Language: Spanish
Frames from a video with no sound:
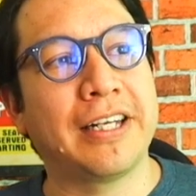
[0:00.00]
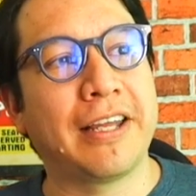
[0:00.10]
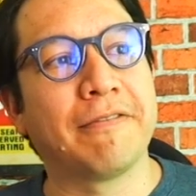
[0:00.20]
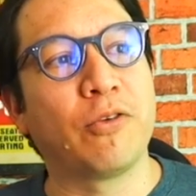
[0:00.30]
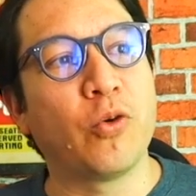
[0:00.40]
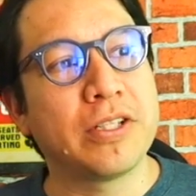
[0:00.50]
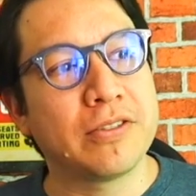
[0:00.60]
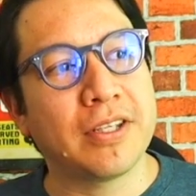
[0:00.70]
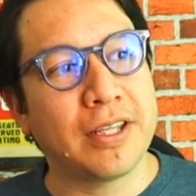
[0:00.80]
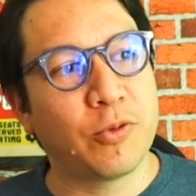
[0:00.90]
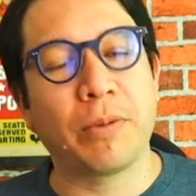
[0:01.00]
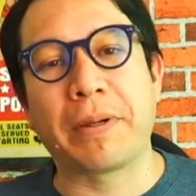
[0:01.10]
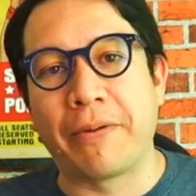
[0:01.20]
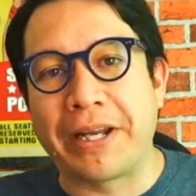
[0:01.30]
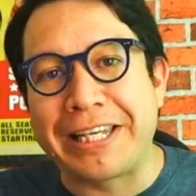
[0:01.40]
de la influencia de una
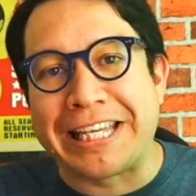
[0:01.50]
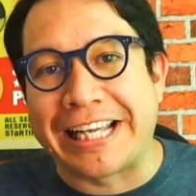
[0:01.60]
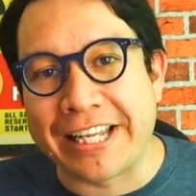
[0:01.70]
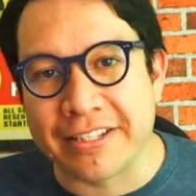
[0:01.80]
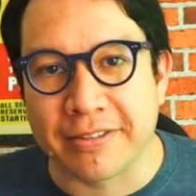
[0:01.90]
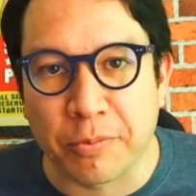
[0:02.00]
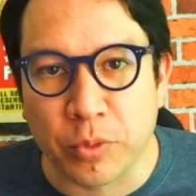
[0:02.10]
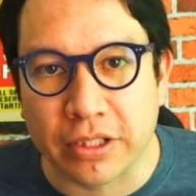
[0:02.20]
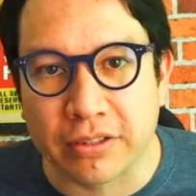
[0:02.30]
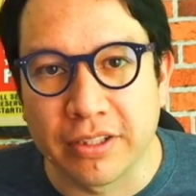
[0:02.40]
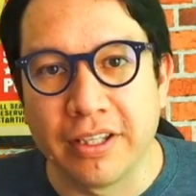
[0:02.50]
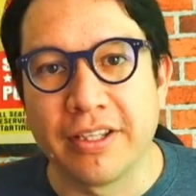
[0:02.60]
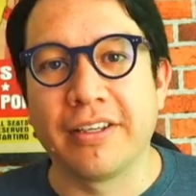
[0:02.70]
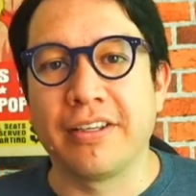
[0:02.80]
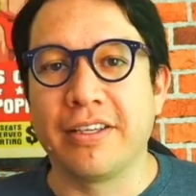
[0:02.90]
palabra en inglés también.
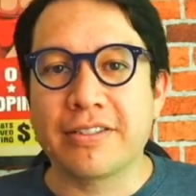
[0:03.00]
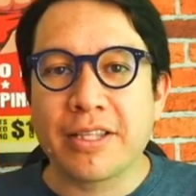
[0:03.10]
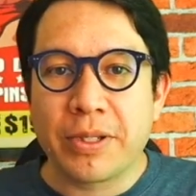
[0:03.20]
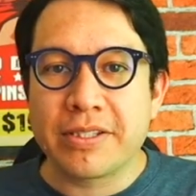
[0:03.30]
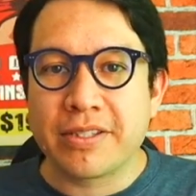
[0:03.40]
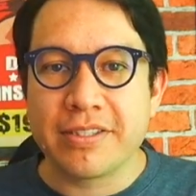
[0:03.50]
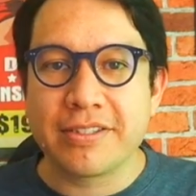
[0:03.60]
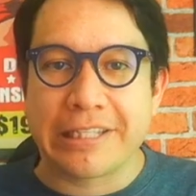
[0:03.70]
Y esta vez es